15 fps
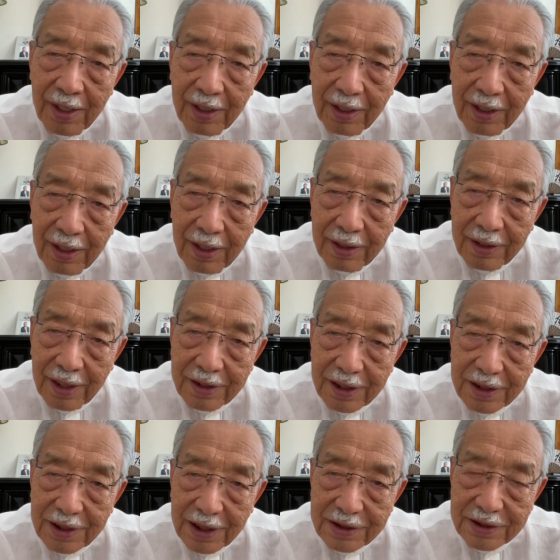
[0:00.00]
えー、なん
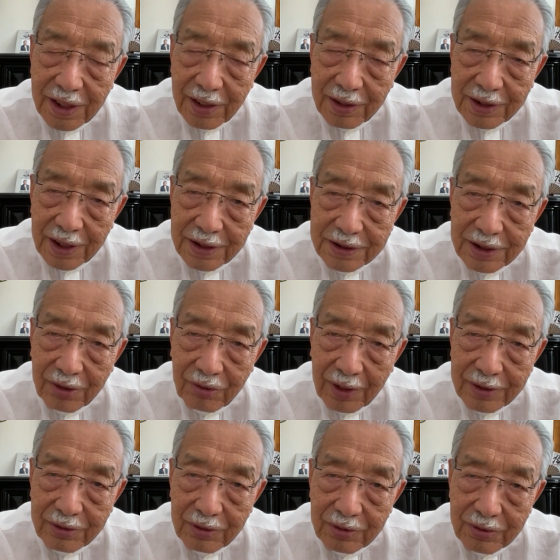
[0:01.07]
で財政破綻したの
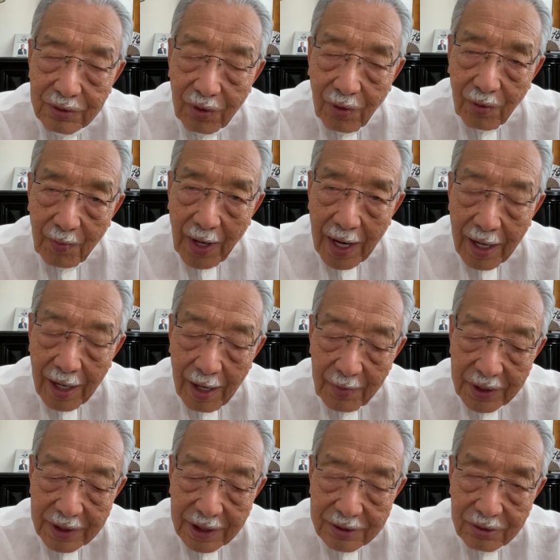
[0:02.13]
かというと、まあ、
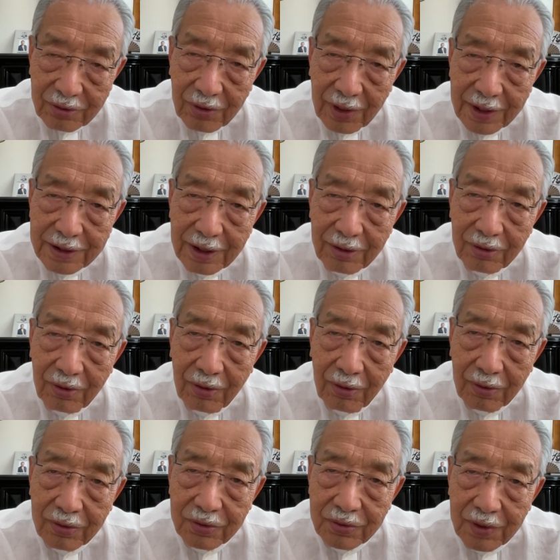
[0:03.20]
アメリカとの間
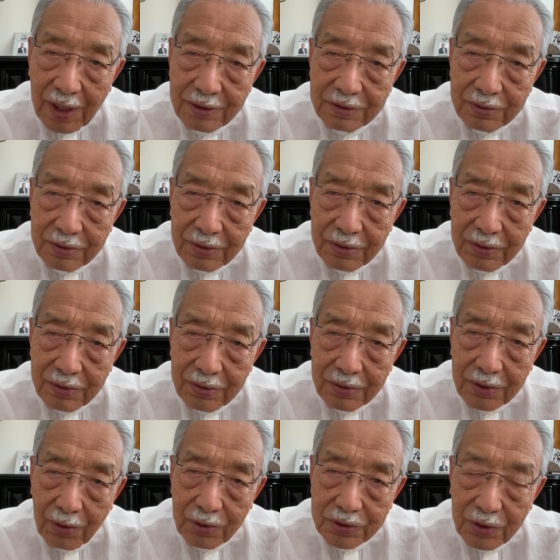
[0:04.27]
の軍
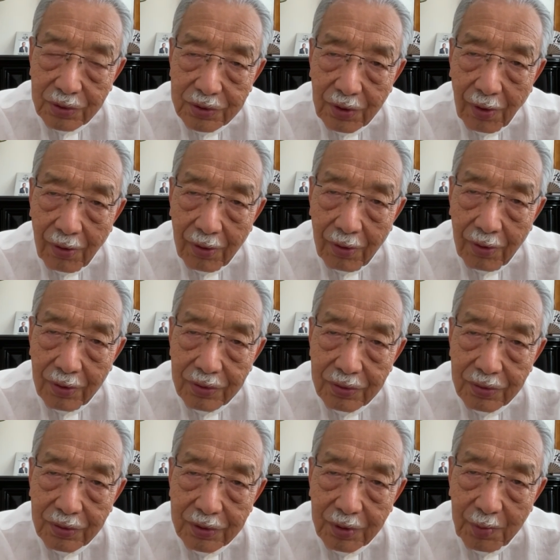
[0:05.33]
拡競争とい
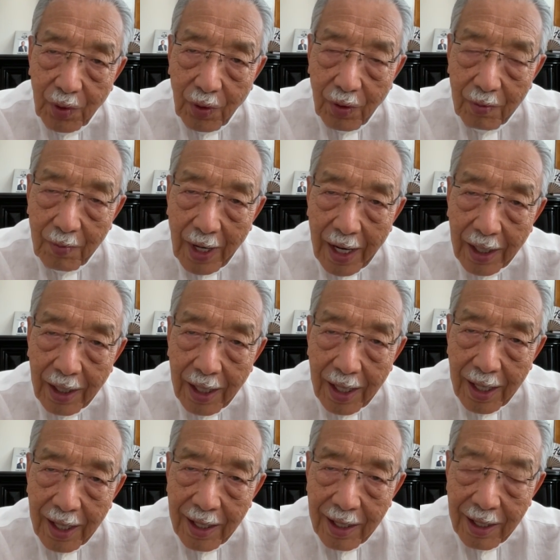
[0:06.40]
うことも、ま
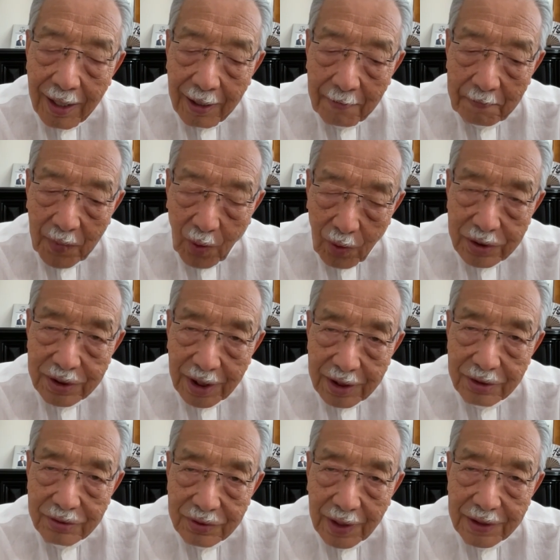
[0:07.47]
あ、大きな
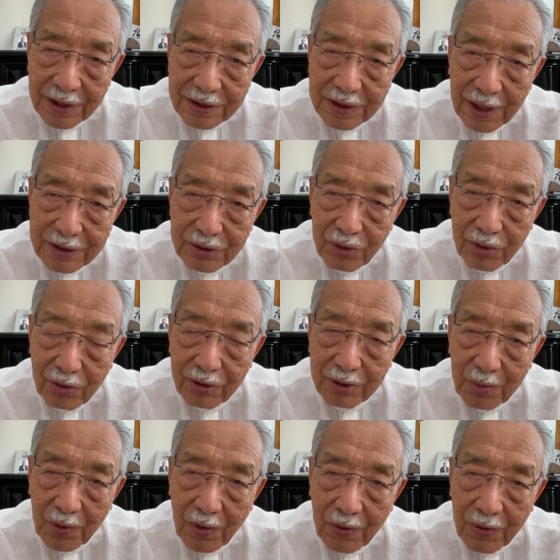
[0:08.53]
理由なんですが、それよ
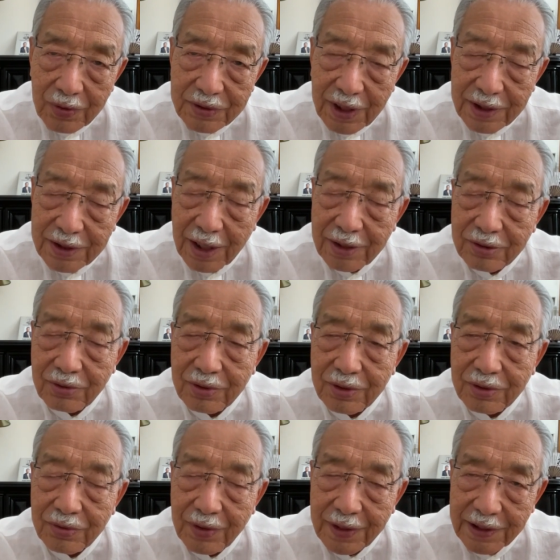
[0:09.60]
りも最大の理
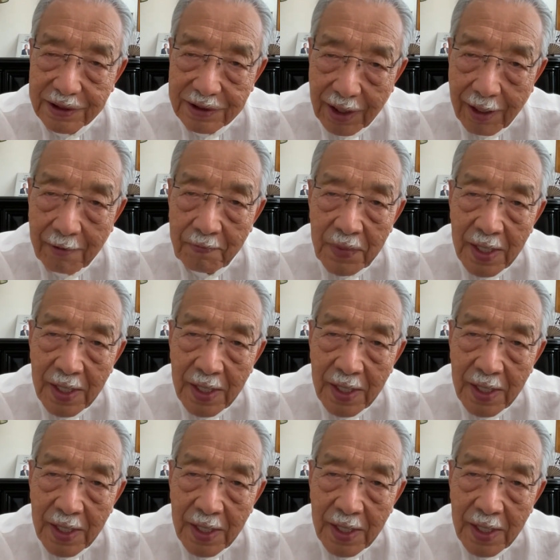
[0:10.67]
由はですね、